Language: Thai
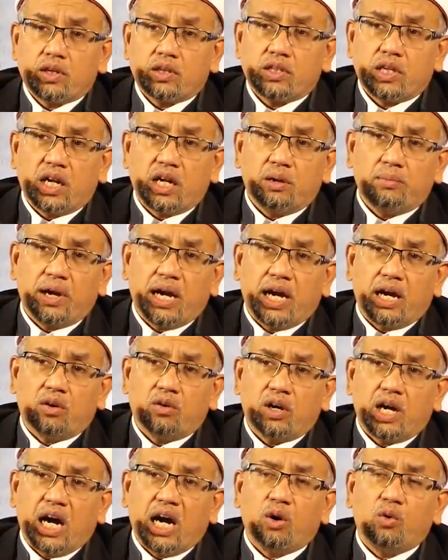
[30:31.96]
ใช่หรือเปล่า
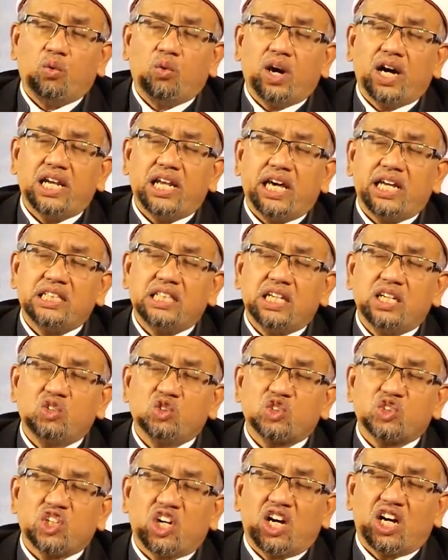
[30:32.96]
อาวะลาดิน
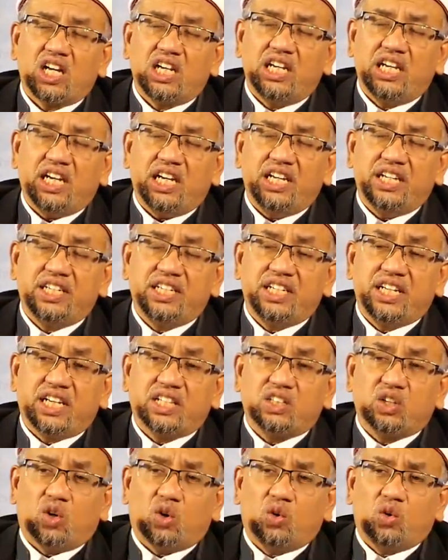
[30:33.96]
ซอลิฮินยะ
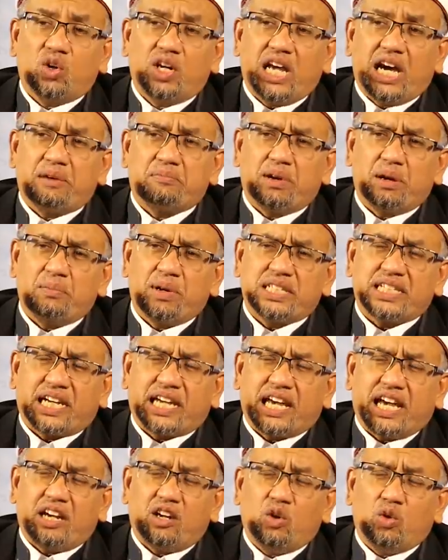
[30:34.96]
ดอูละมันไม่ใช่
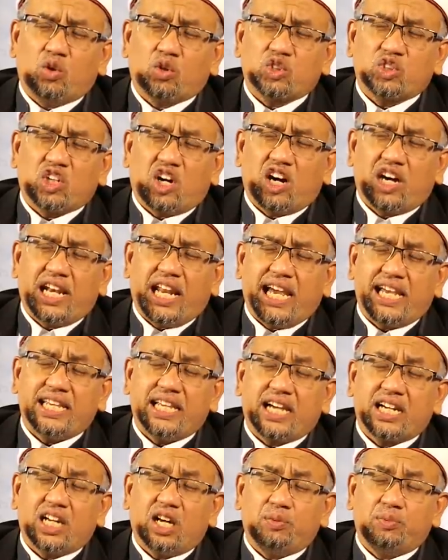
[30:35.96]
แค่ลูกซอและอ
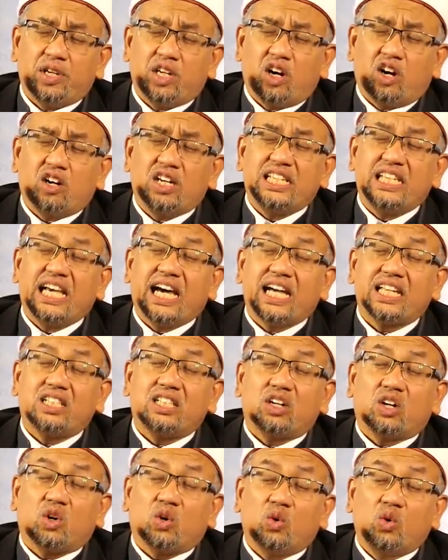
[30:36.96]
ย่างเดียวพี่น้องยะ
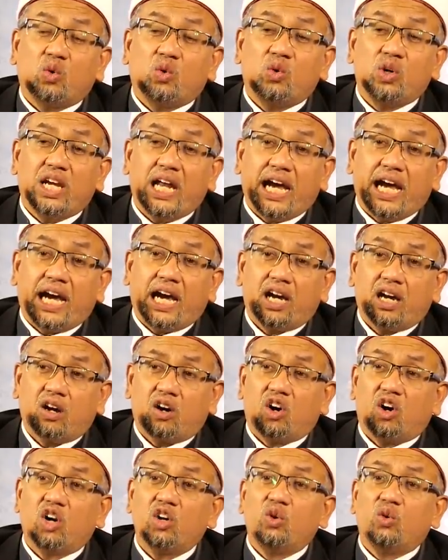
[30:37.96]
ดอูละ
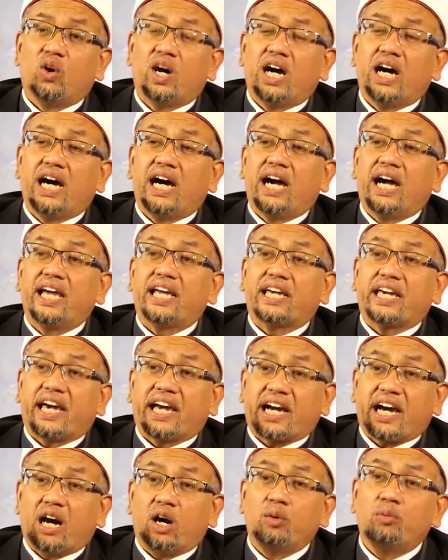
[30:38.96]
ขอดุอาให้แก่
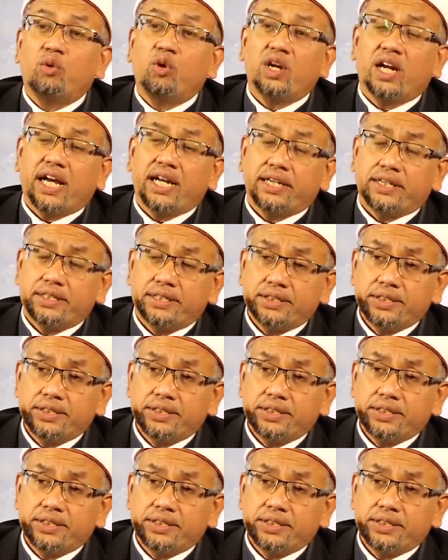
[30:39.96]
เขาผู้นั้น